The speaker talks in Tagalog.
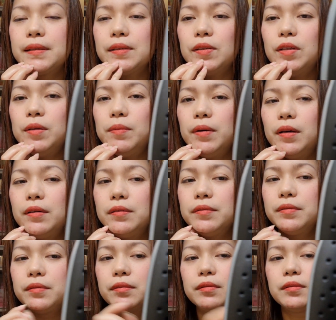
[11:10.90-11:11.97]
Oh, diba?
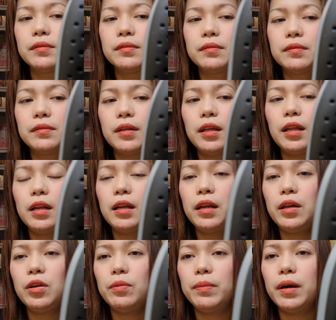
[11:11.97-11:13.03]

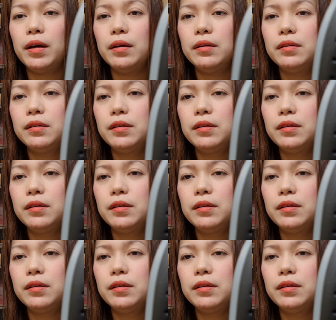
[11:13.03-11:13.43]
Narinig niya ba?